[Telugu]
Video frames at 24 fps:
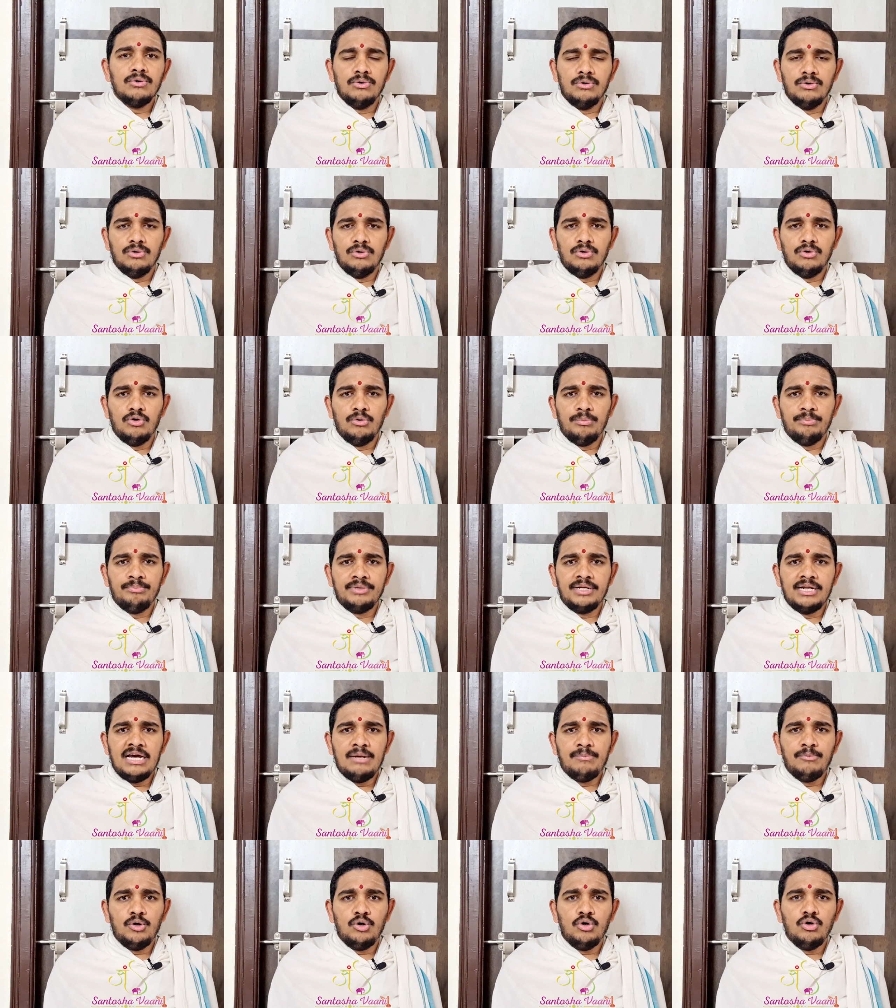ఓం
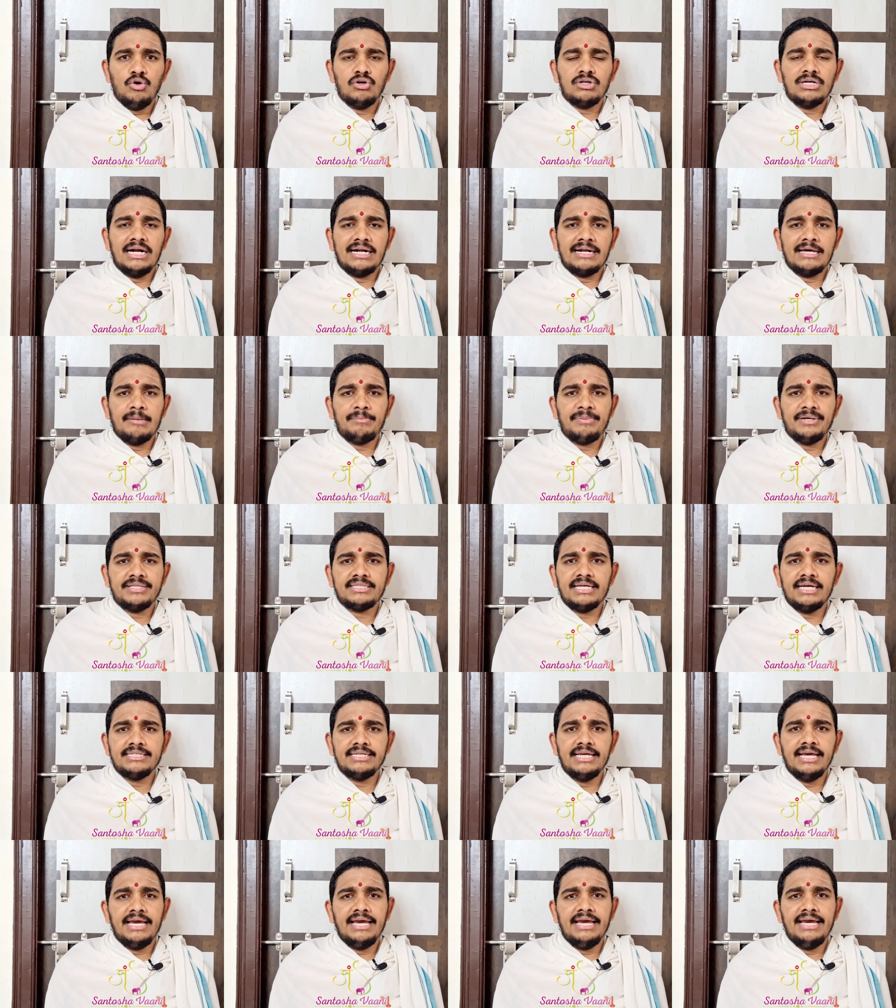నమో
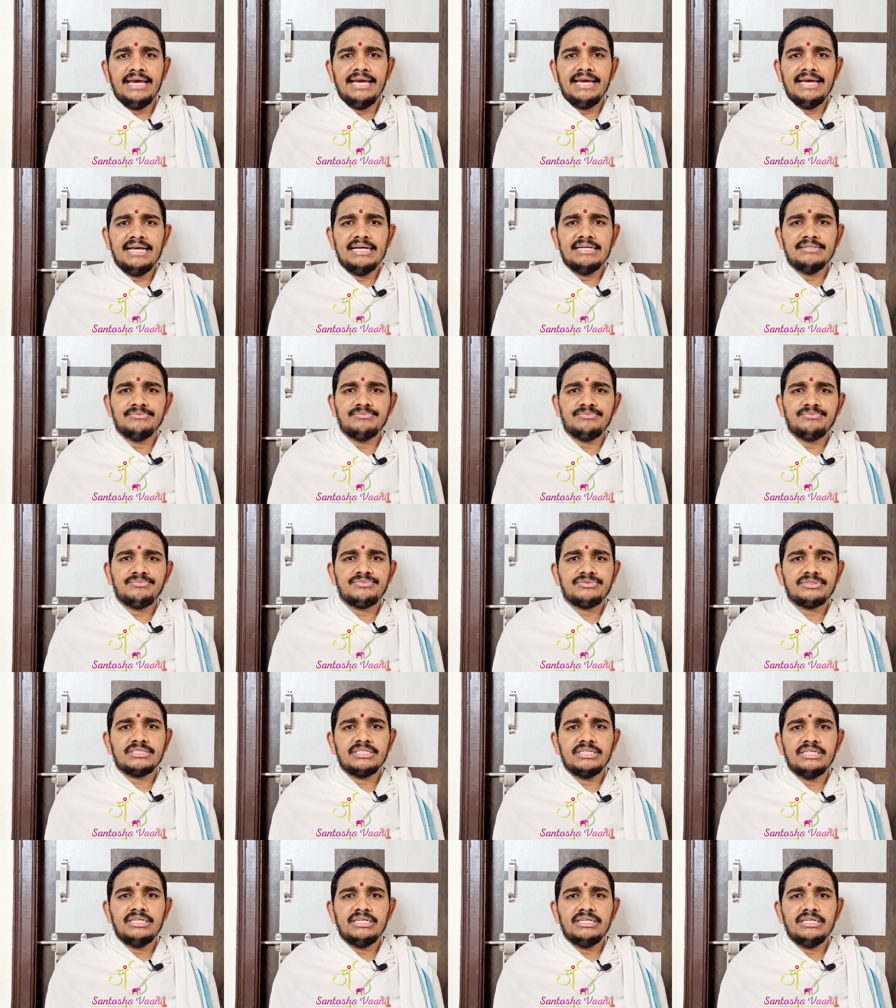గణపతయే
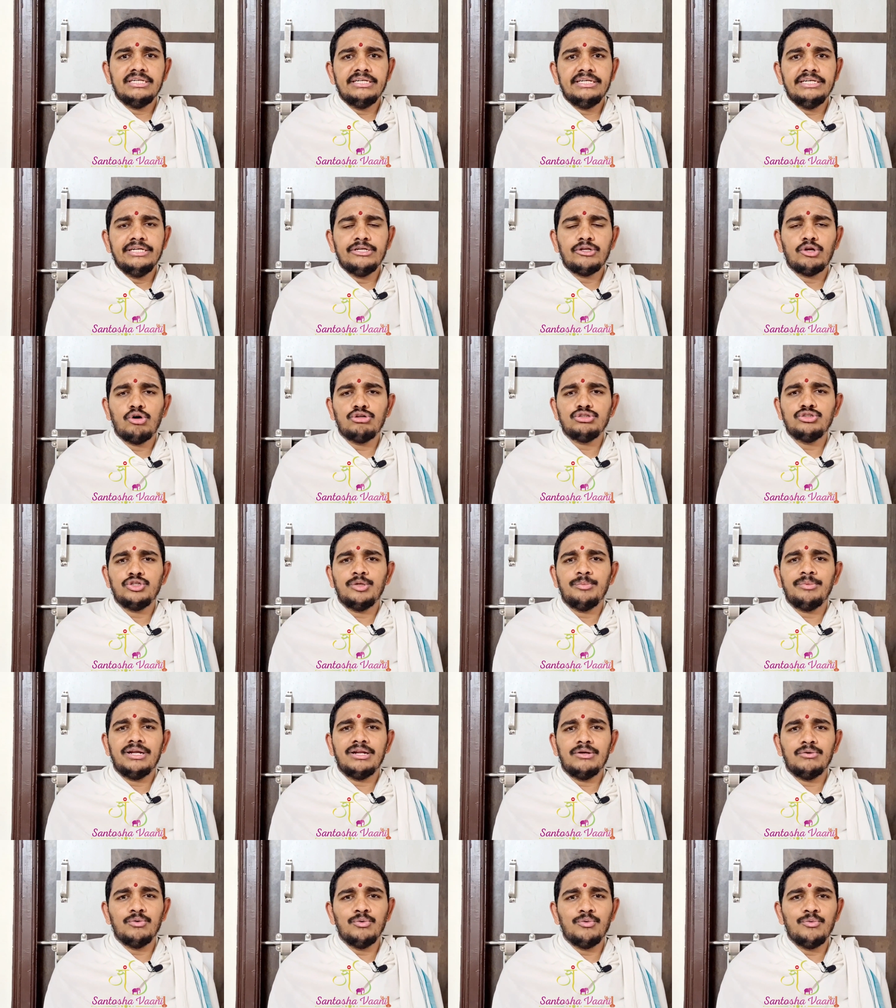ఈ రోజున
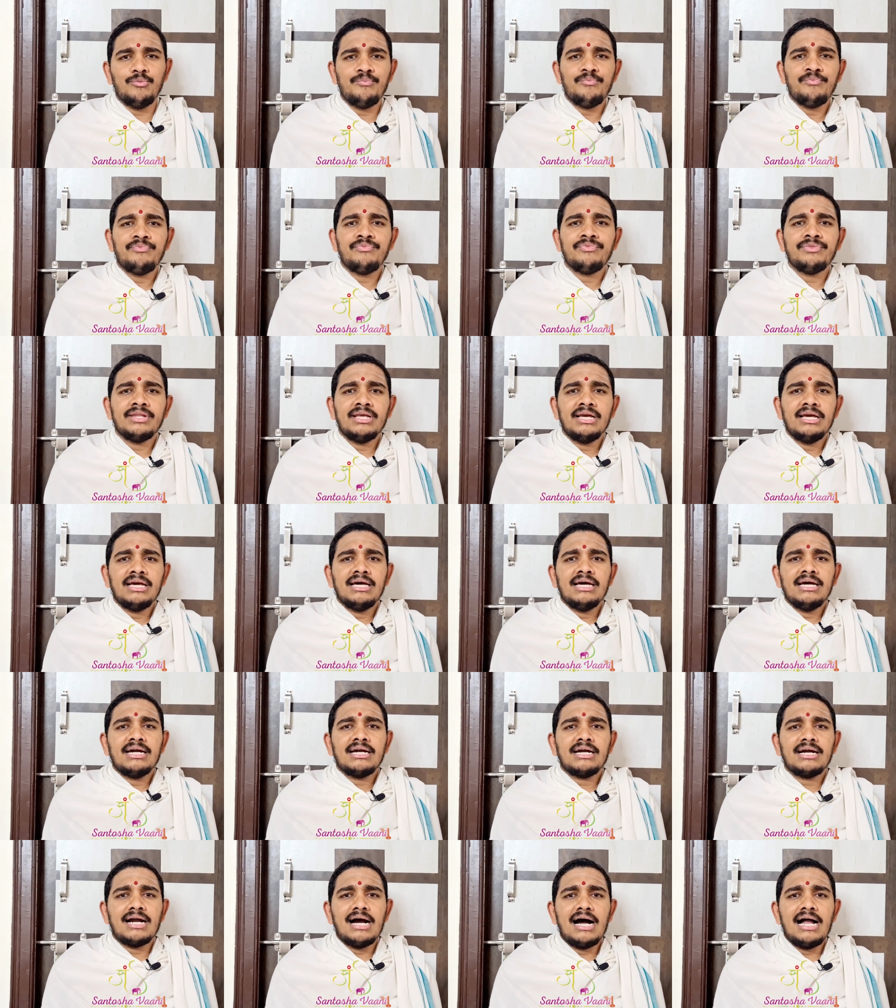మనం
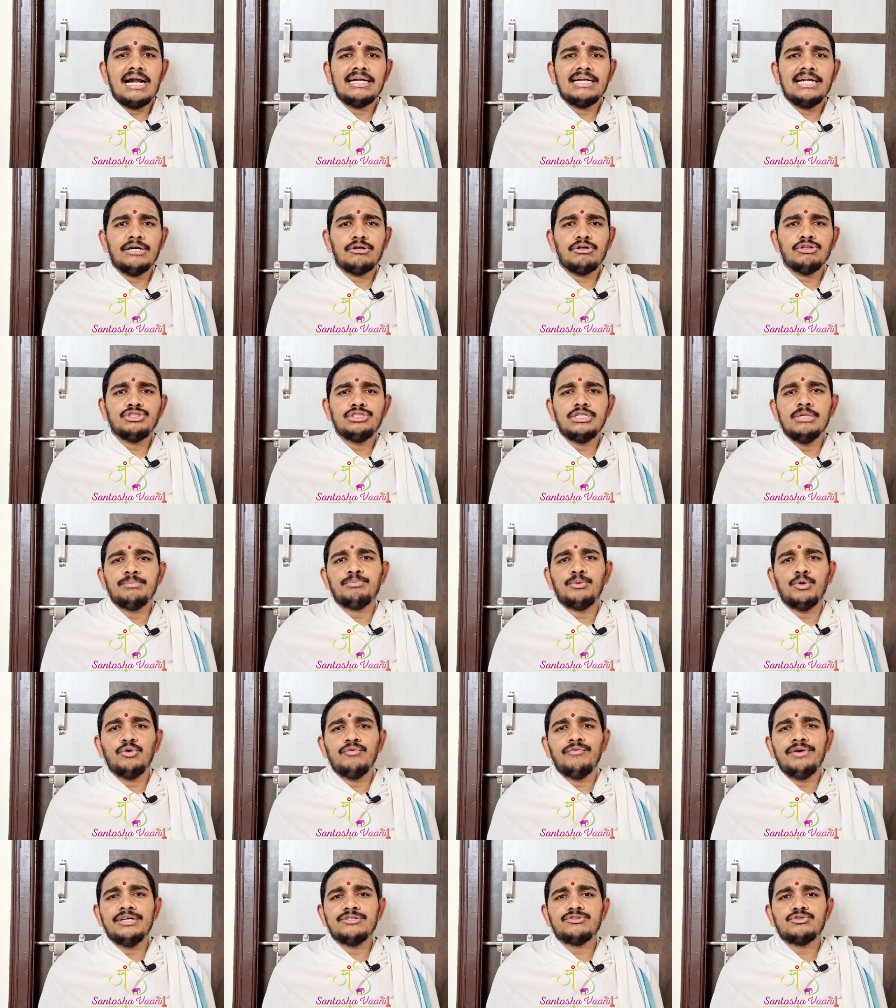కాళ్లకు
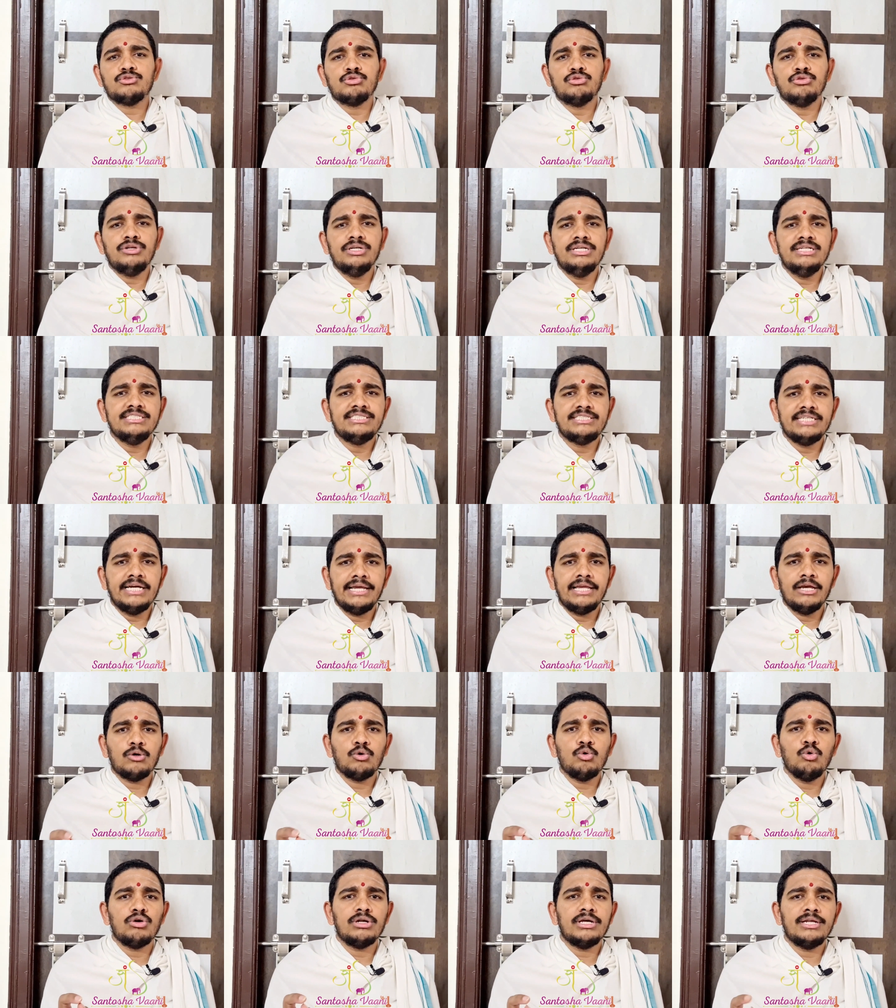చెప్పులు వేసుకుని
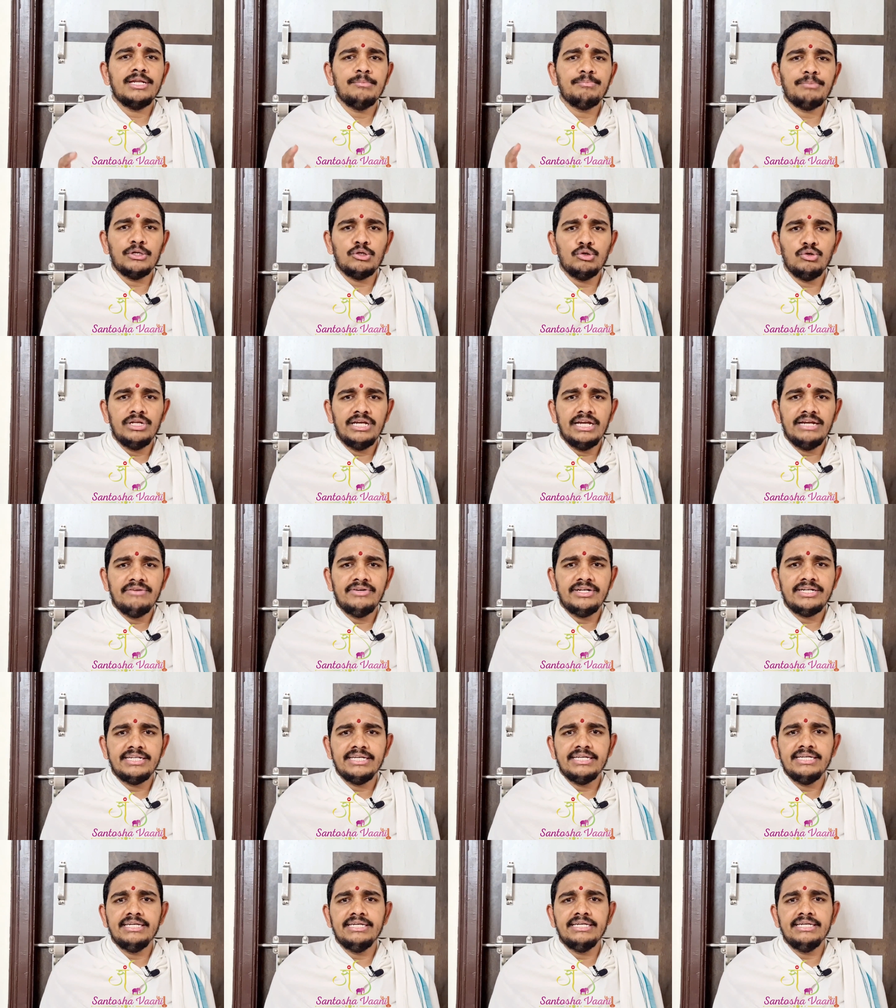చేయకూడని
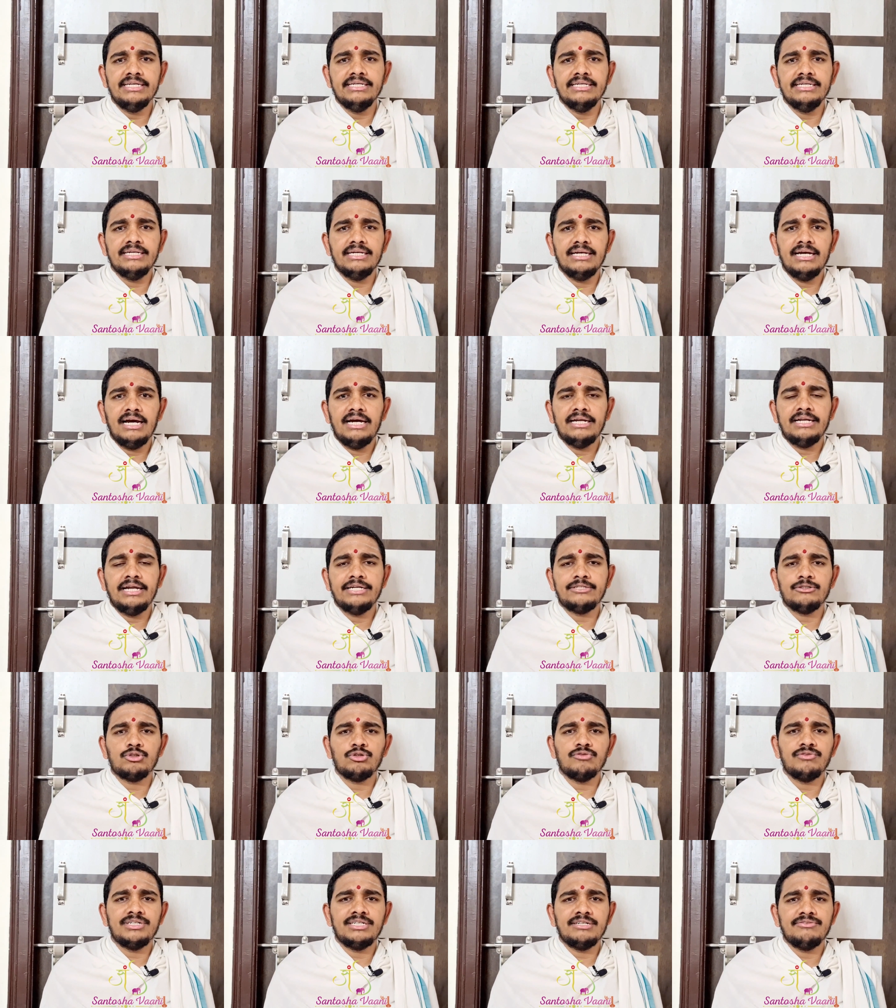పనులేమిటి
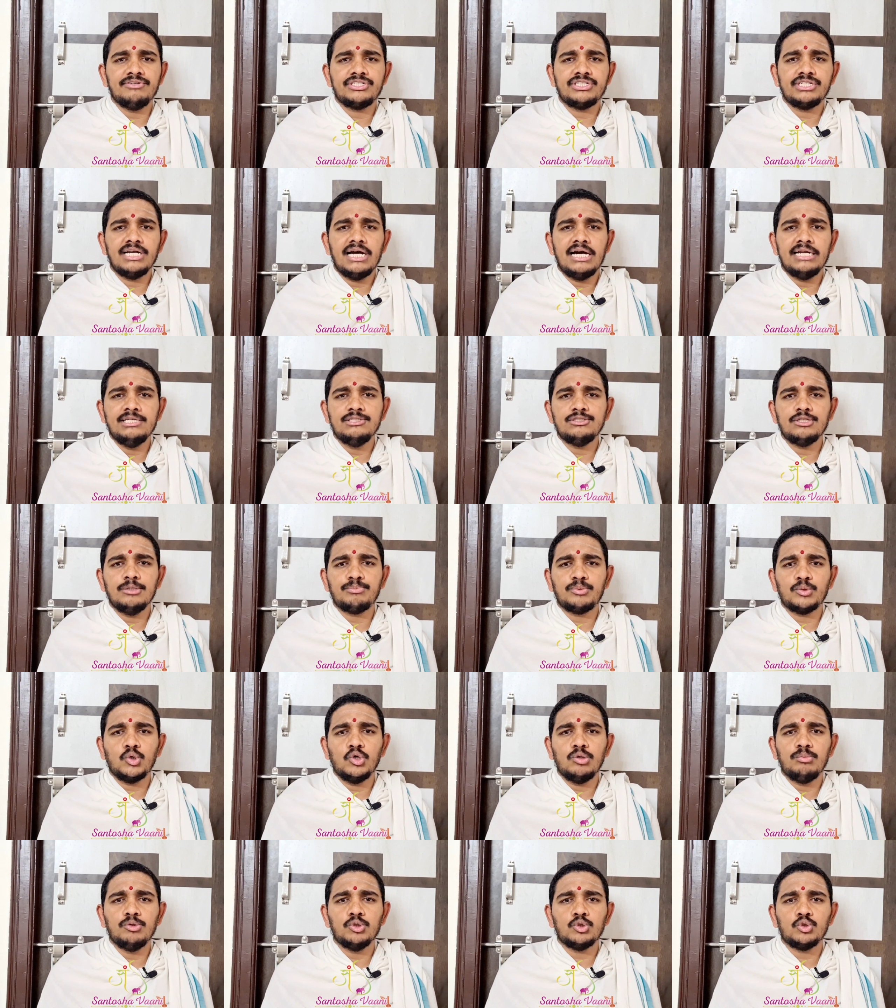అనేటటువంటి విషయాన్ని
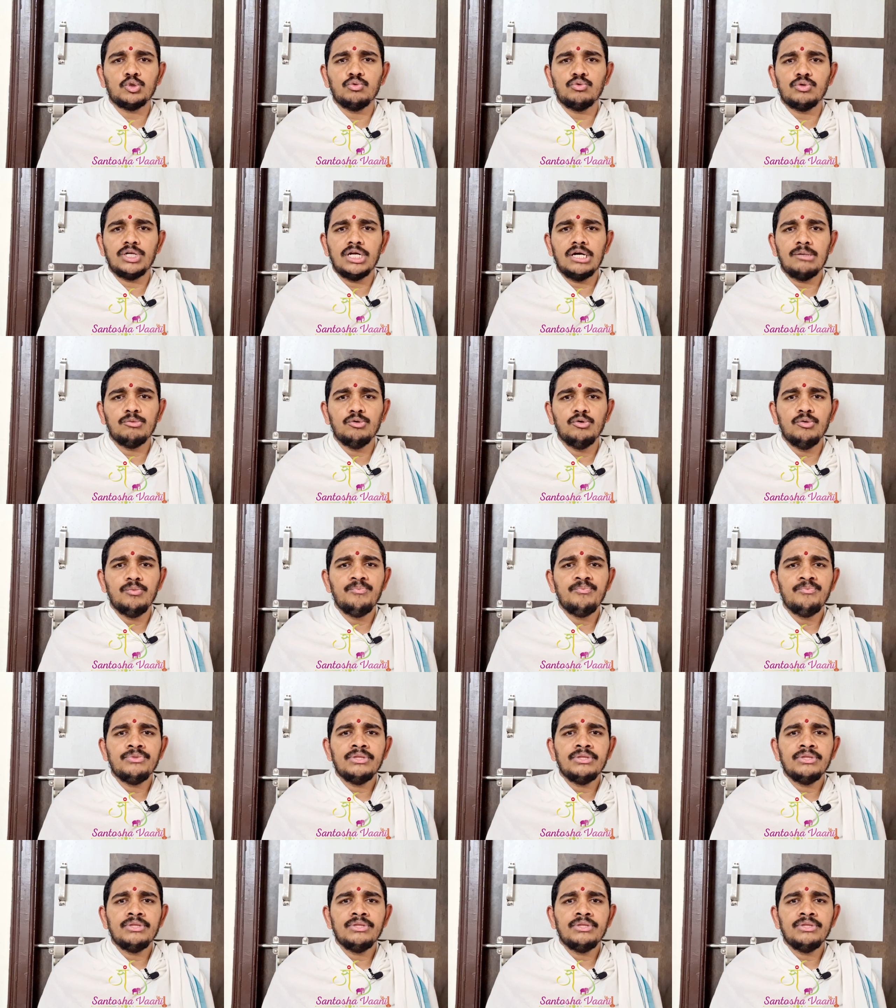చెప్పుకోబోతూ ఉన్నాము